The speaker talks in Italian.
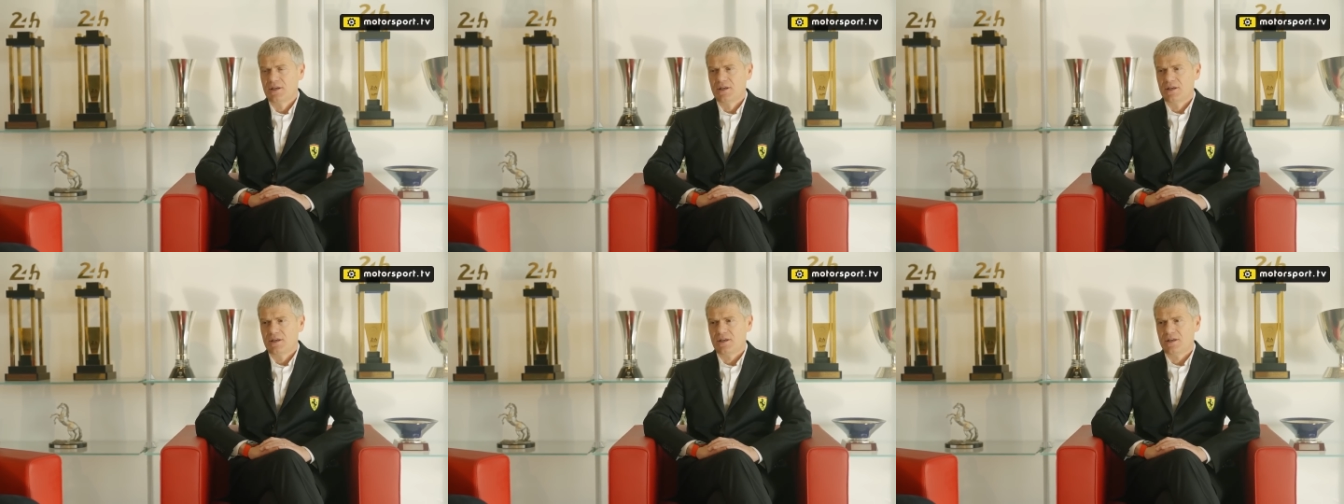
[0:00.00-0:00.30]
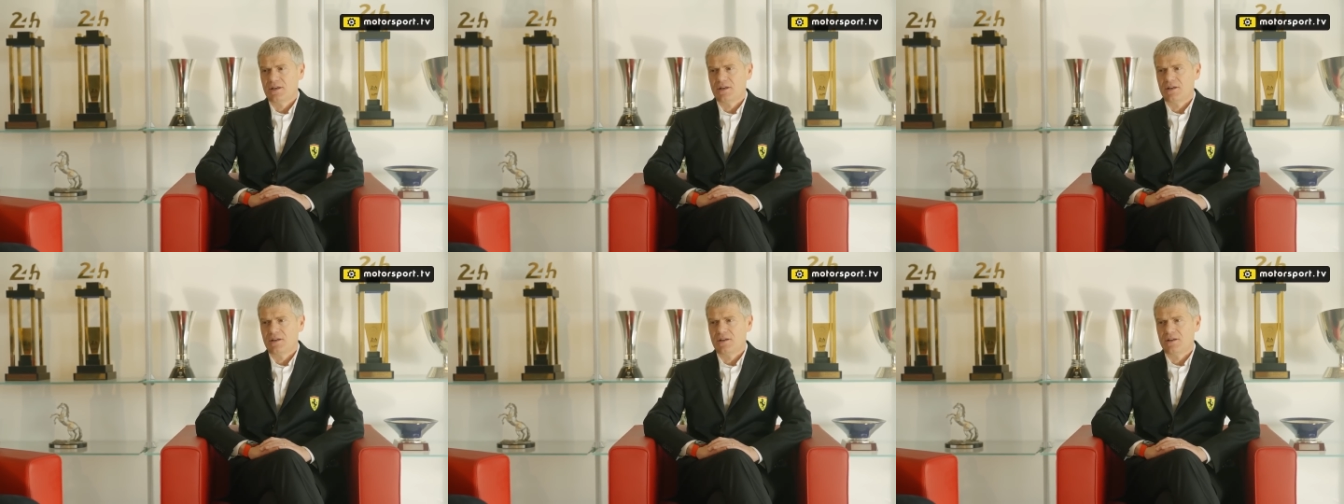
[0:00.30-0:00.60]

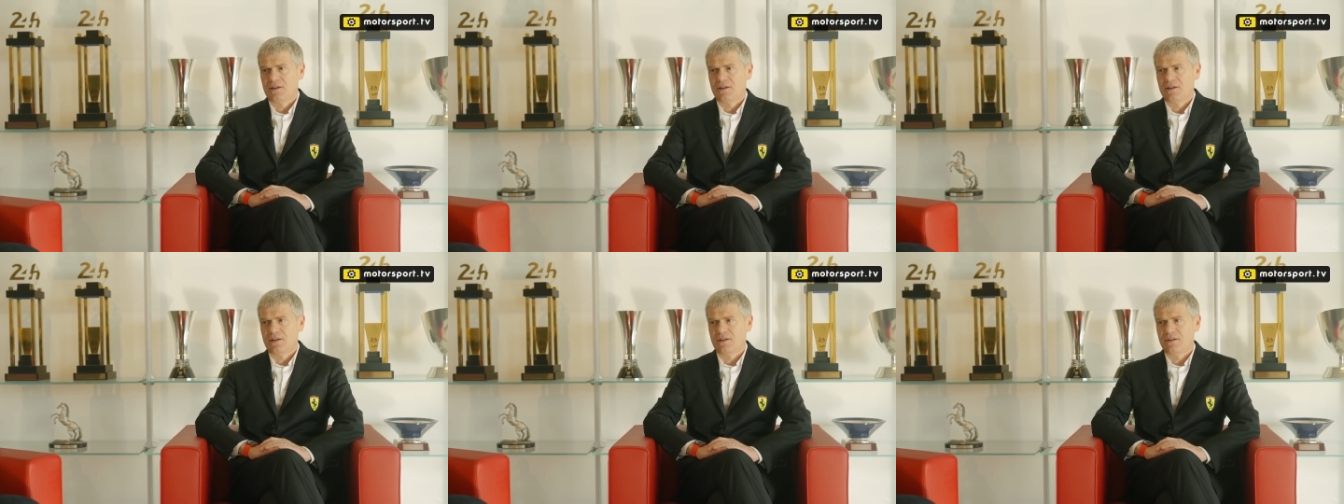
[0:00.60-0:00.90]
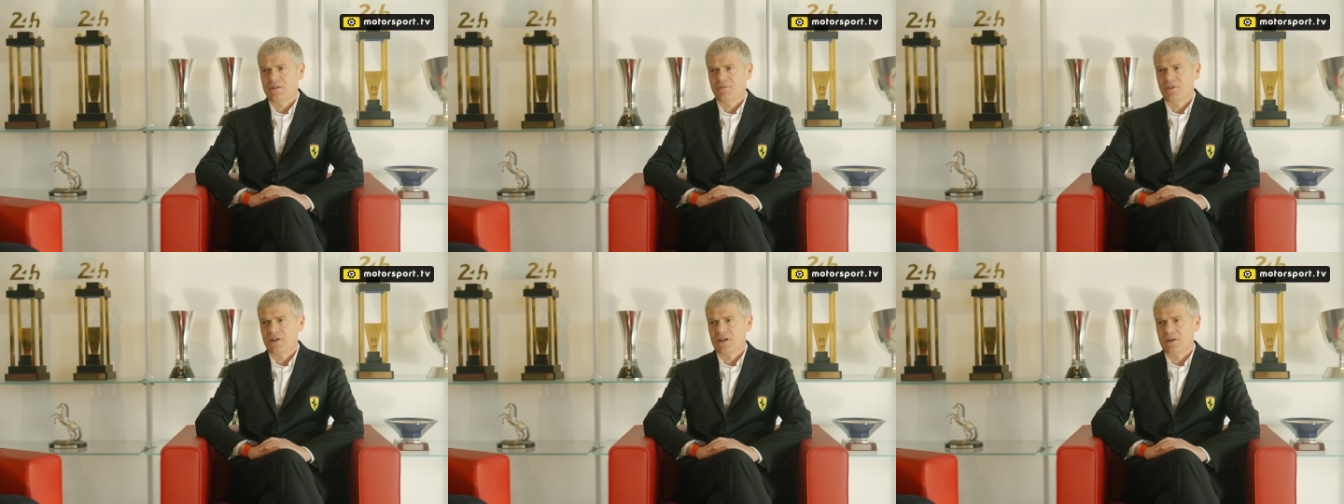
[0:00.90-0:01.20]

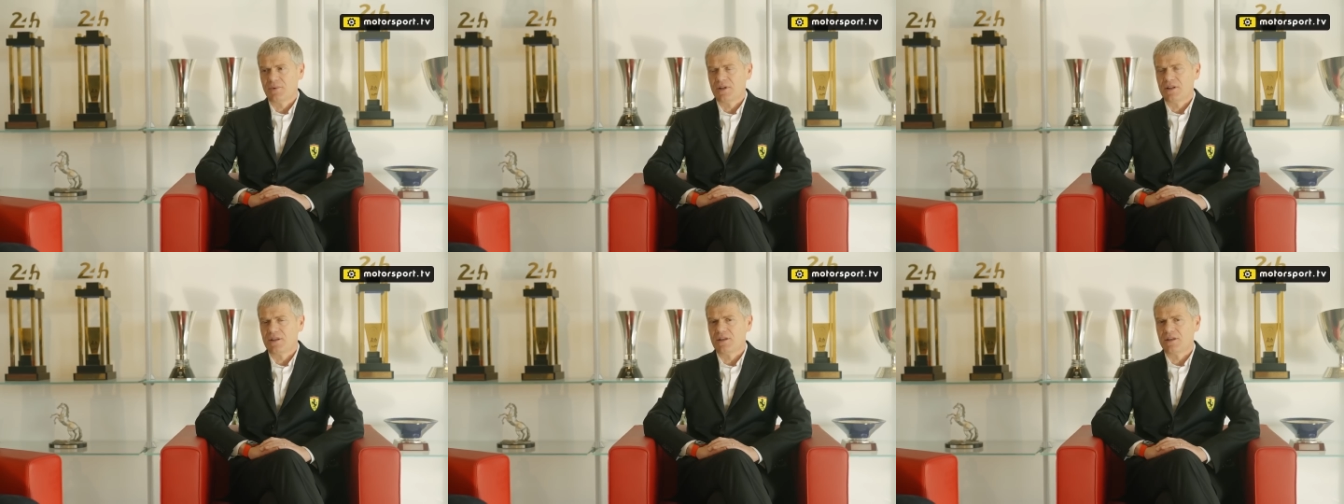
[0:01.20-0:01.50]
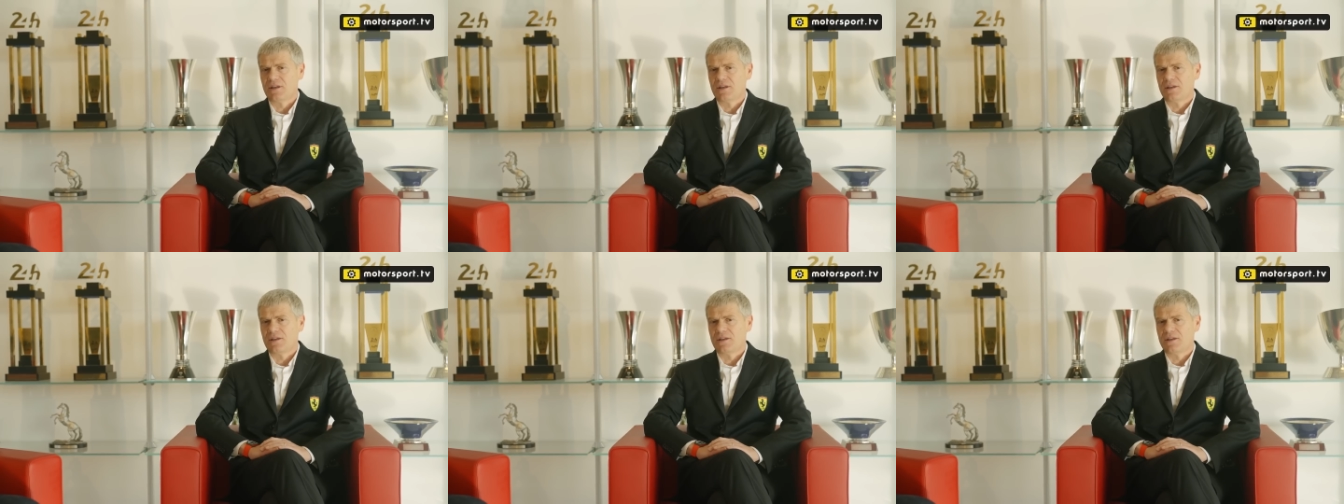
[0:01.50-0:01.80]
è
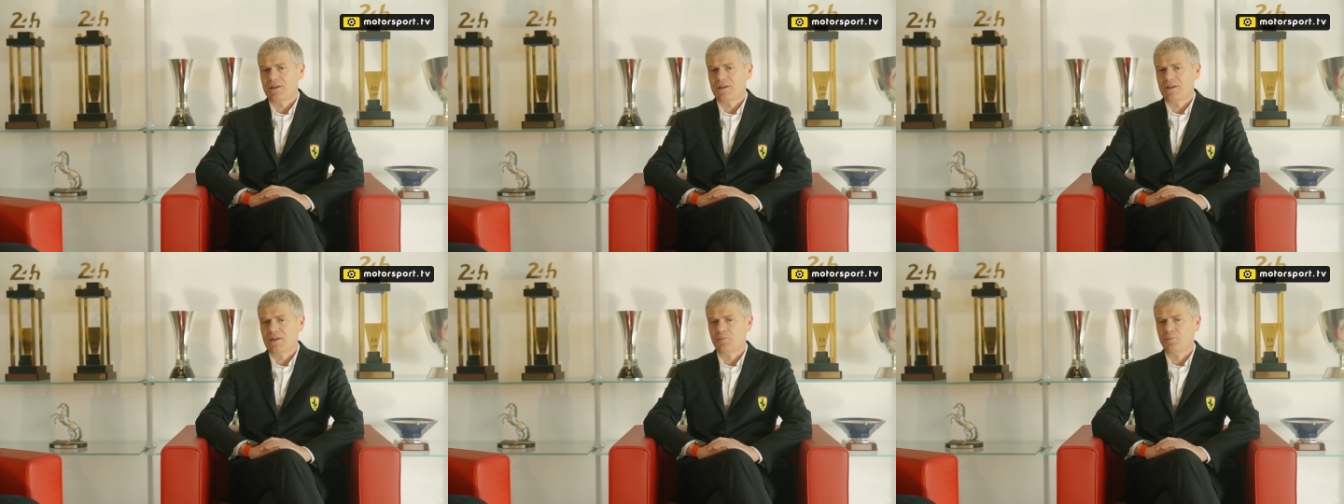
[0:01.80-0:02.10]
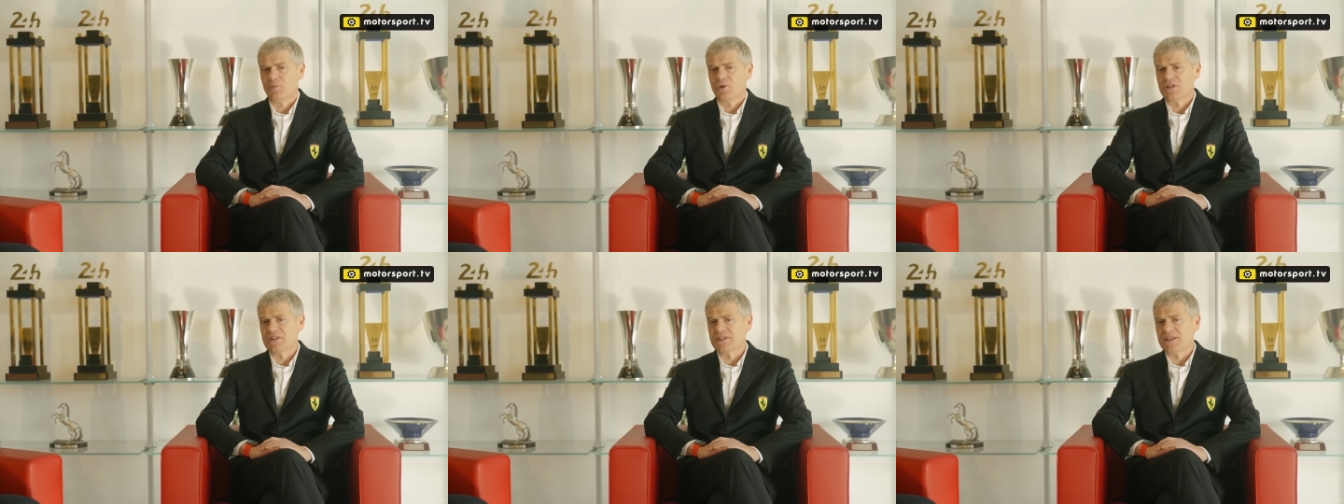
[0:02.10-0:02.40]
veramente
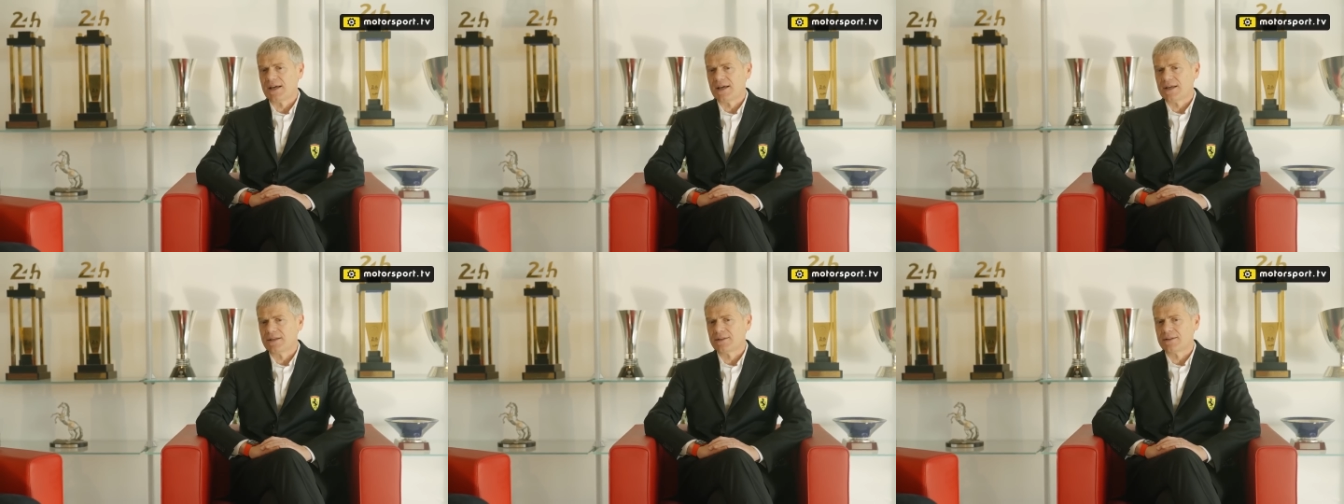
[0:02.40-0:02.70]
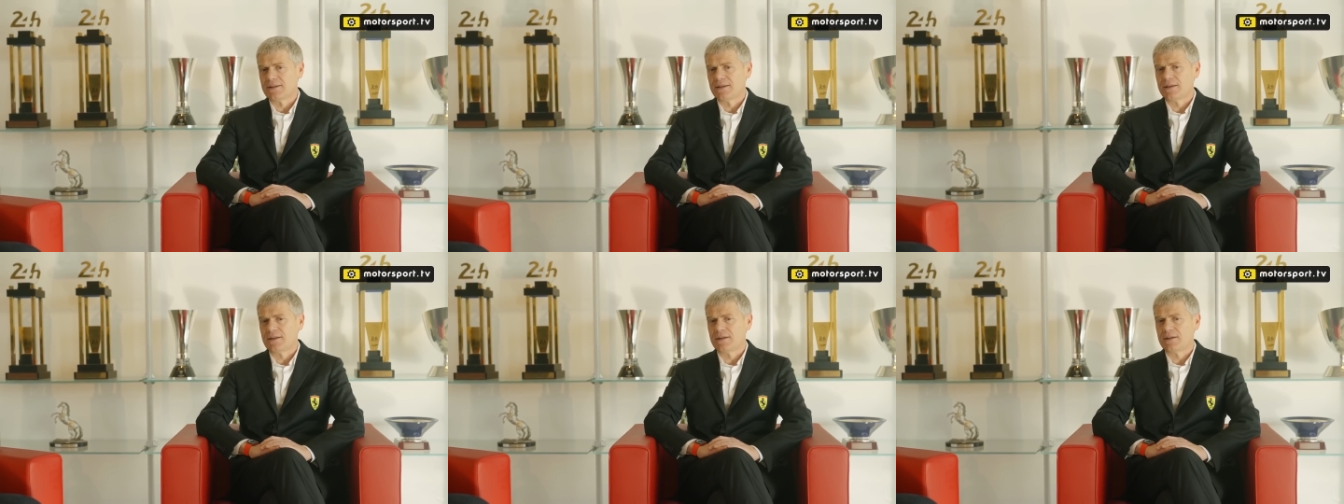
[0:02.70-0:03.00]

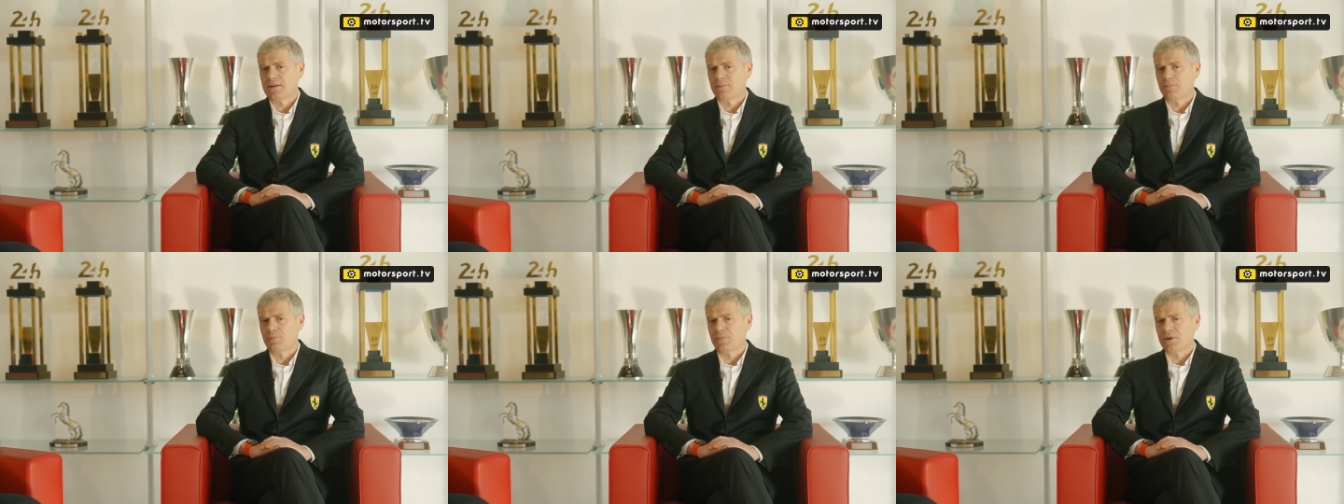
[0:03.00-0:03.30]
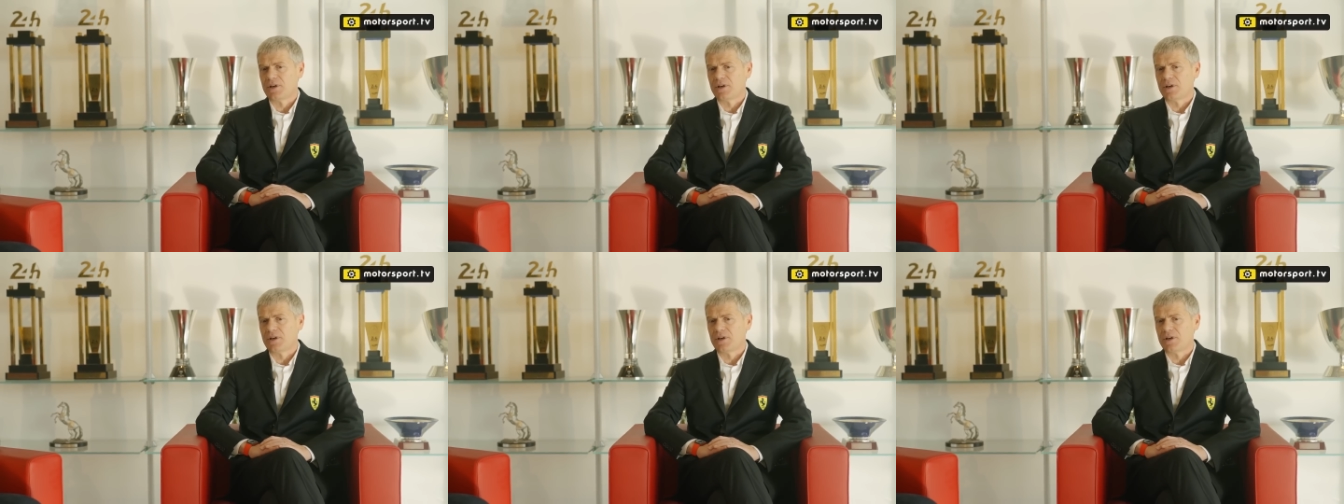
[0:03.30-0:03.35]
importante,